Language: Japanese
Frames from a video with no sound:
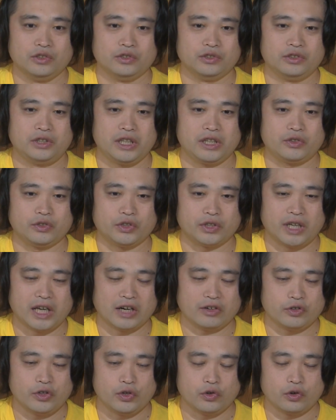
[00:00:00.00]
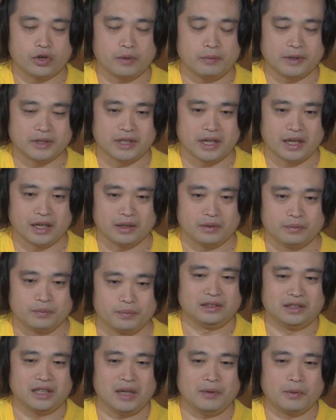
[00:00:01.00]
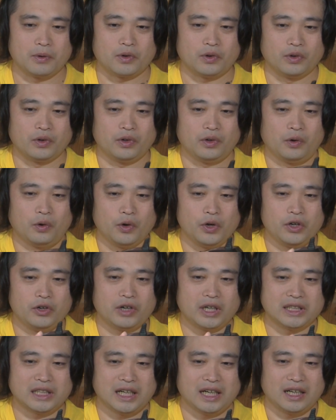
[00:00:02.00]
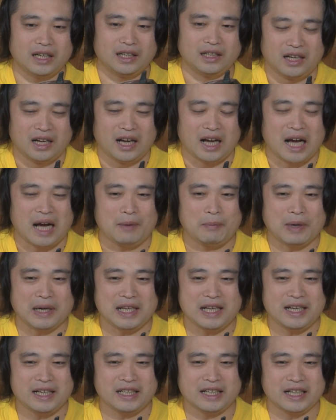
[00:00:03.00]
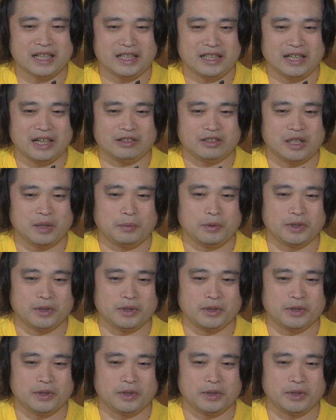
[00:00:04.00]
スティックと逆に動きますね。でもこのホイール型、あまり意識しなくて